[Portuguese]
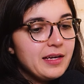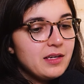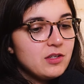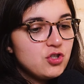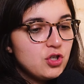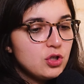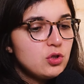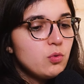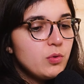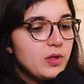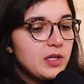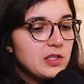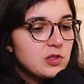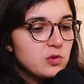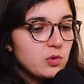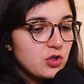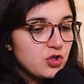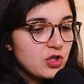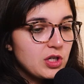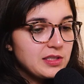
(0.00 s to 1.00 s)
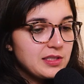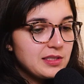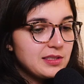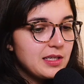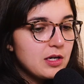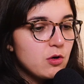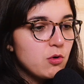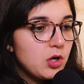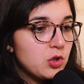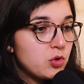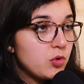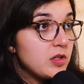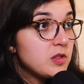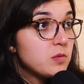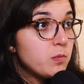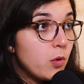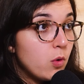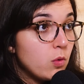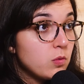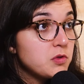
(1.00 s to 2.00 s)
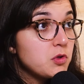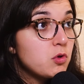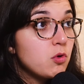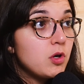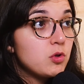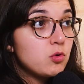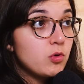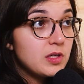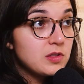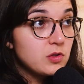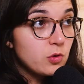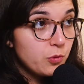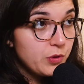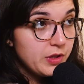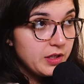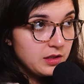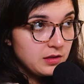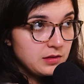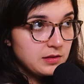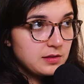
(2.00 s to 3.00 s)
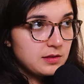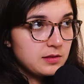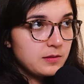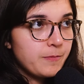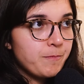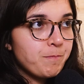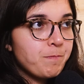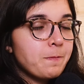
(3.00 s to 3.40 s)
Dito isso, acho que existem corretores bons e corretores ruins.